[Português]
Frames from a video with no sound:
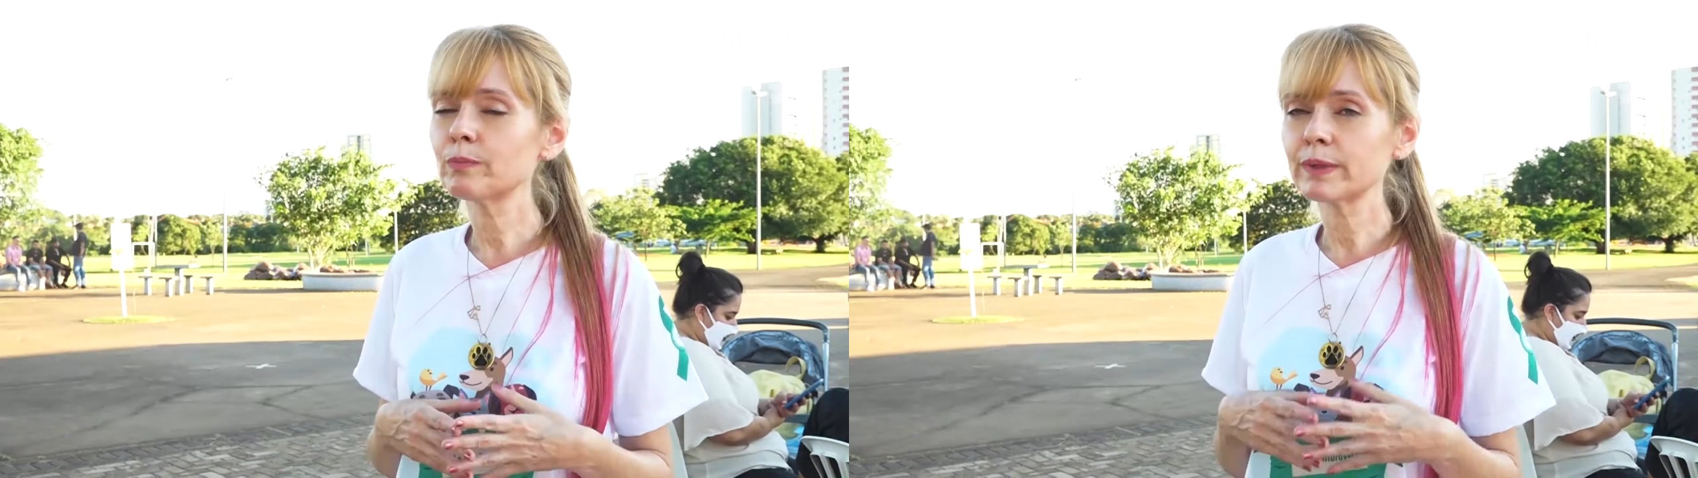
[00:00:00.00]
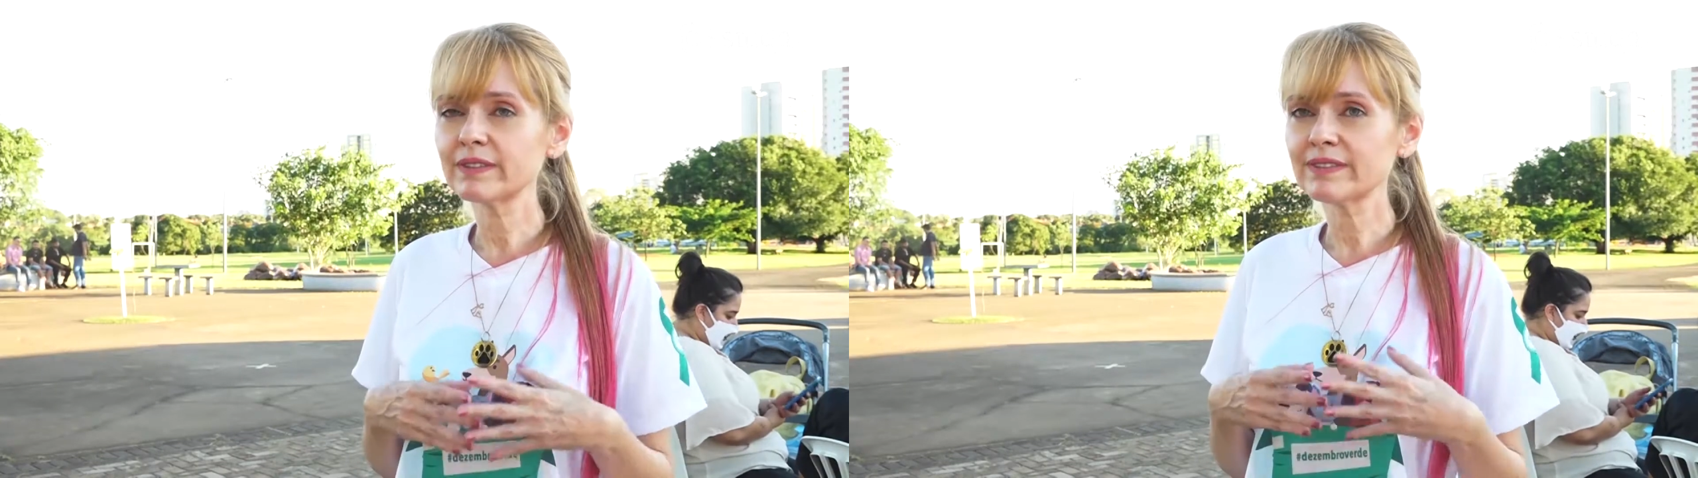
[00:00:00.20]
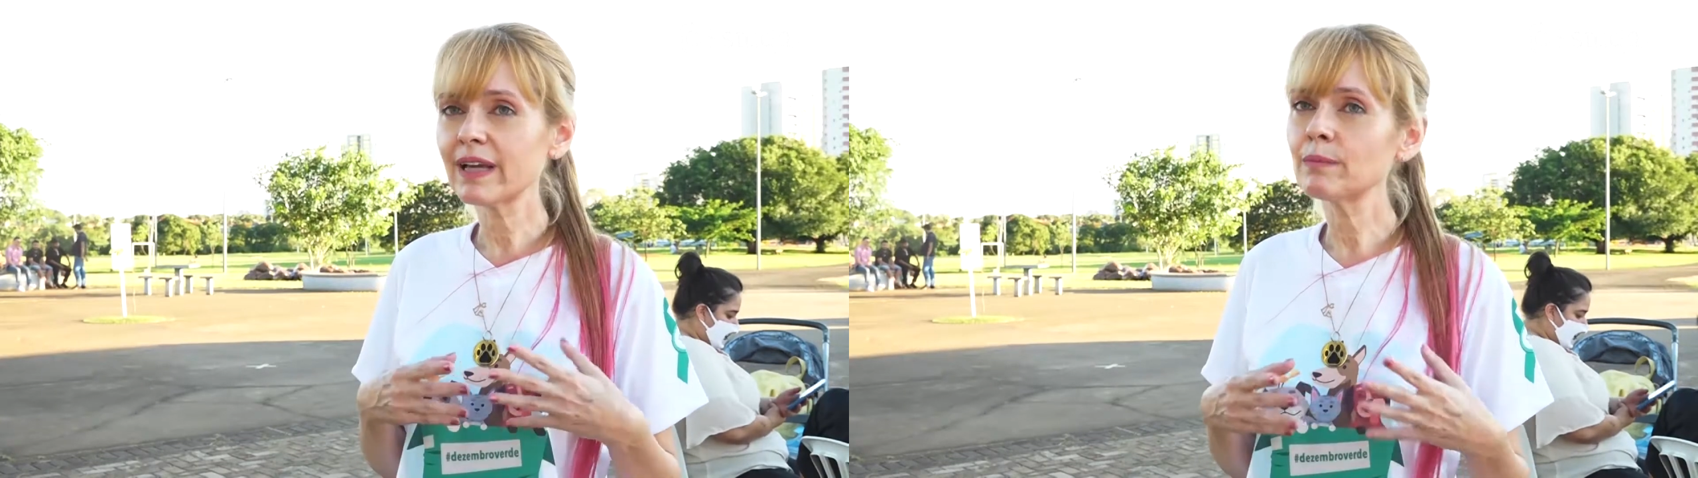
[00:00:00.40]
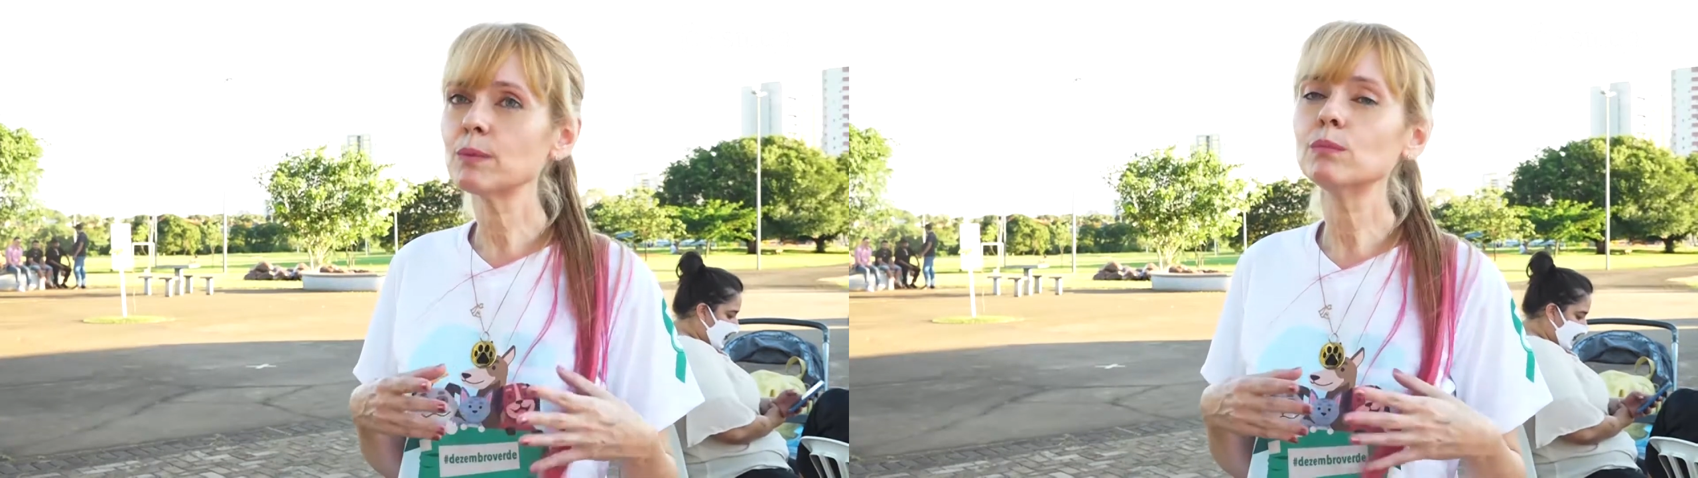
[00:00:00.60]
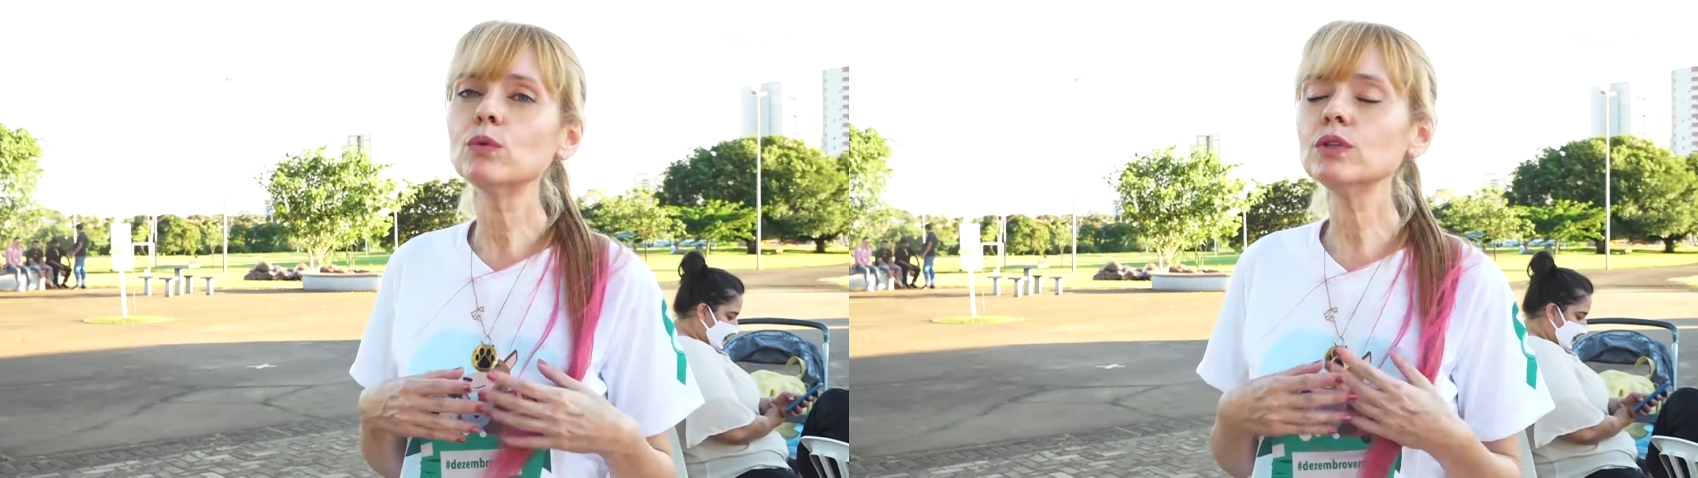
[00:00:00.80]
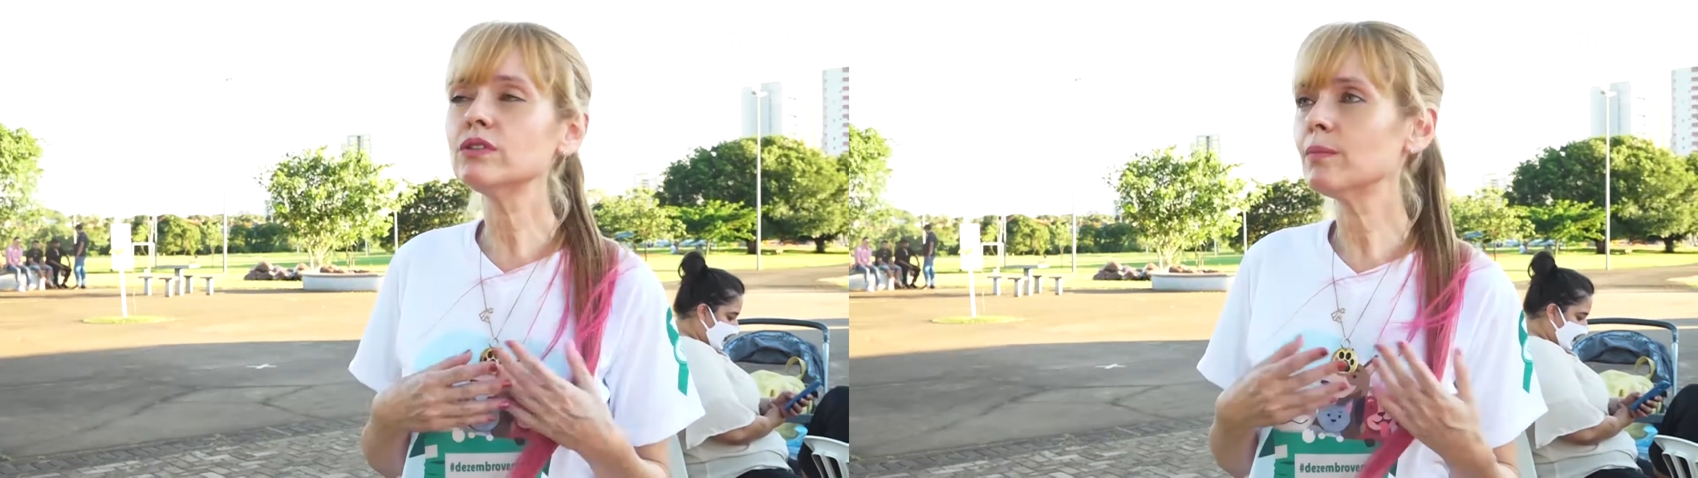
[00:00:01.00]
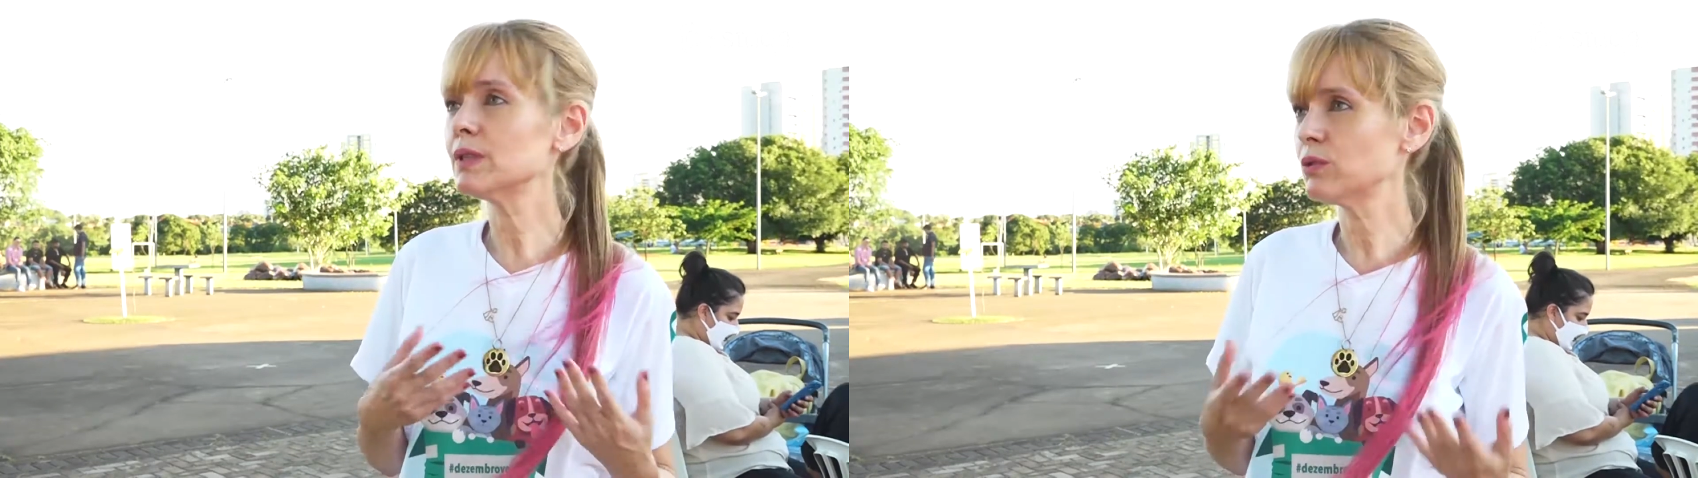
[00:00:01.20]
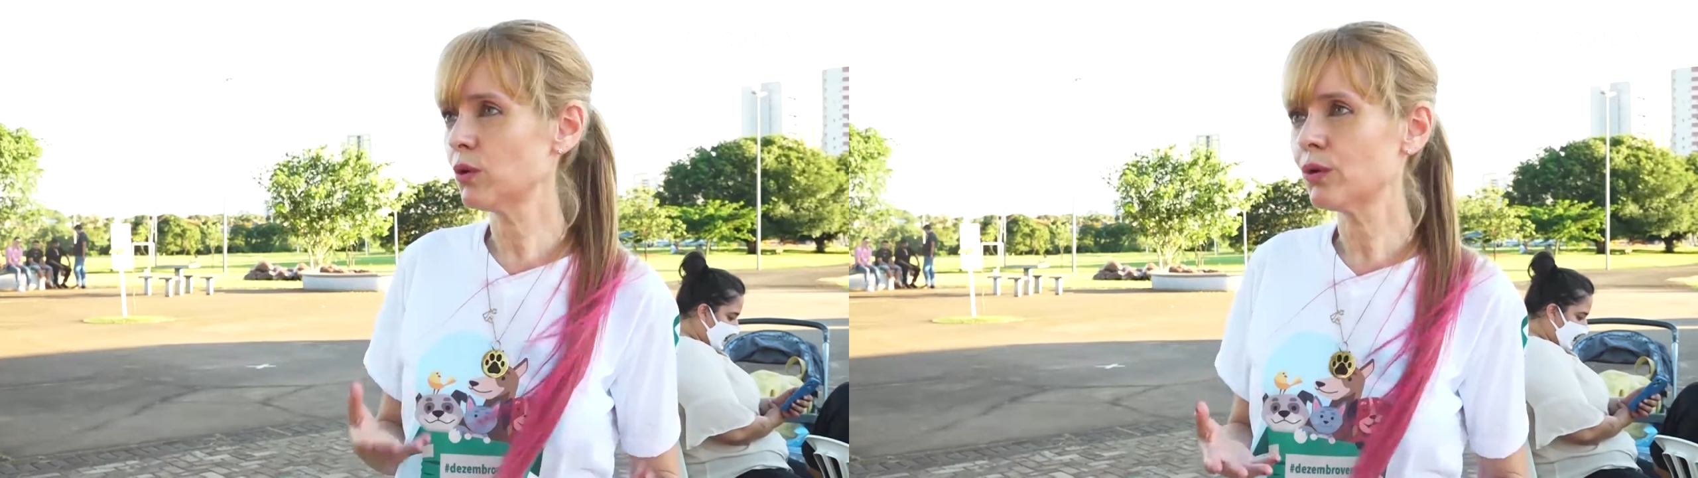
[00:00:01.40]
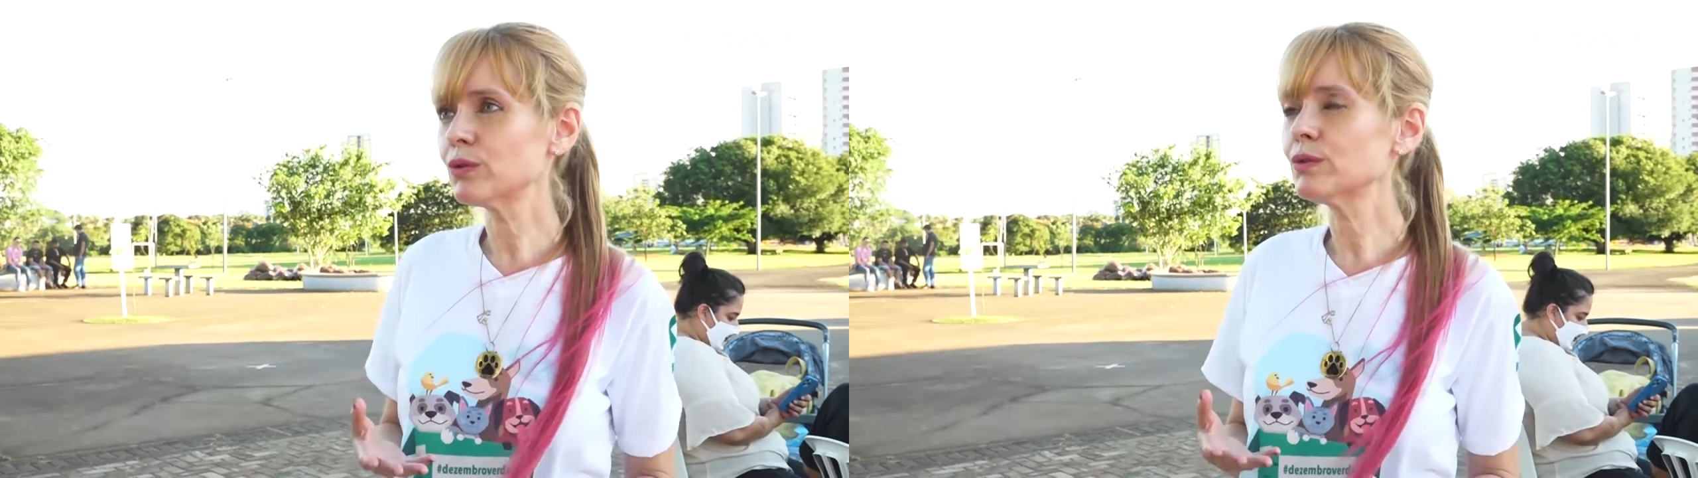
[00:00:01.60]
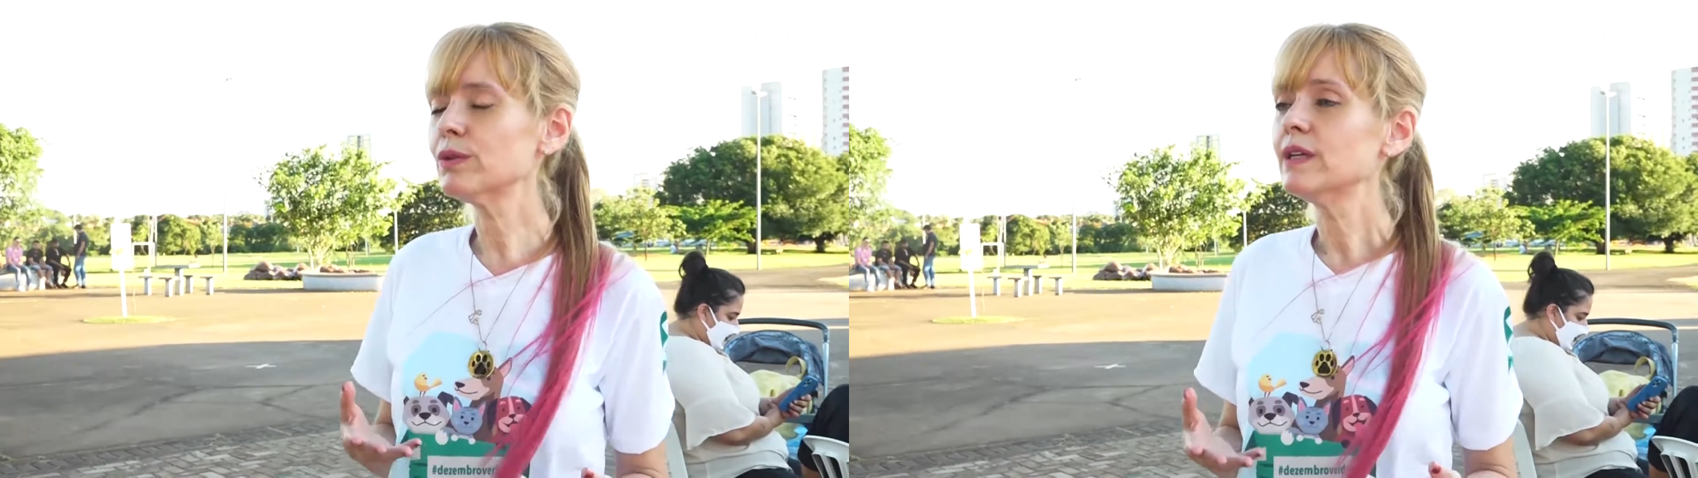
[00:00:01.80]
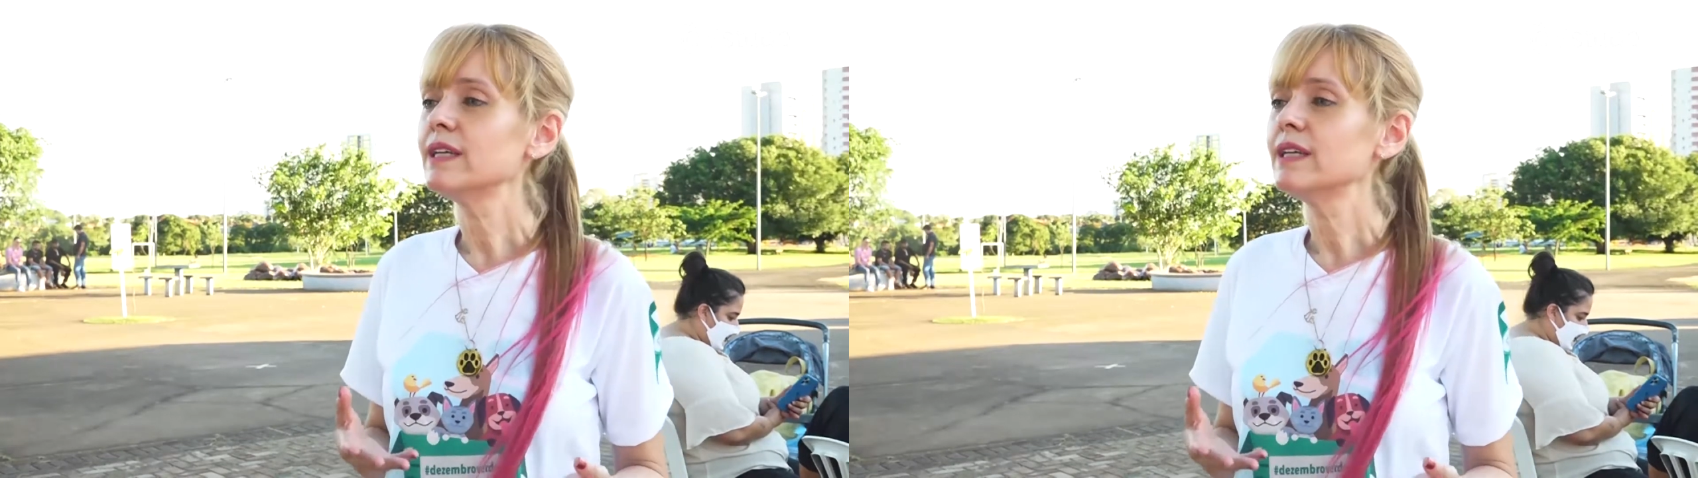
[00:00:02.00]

percebe muito abandono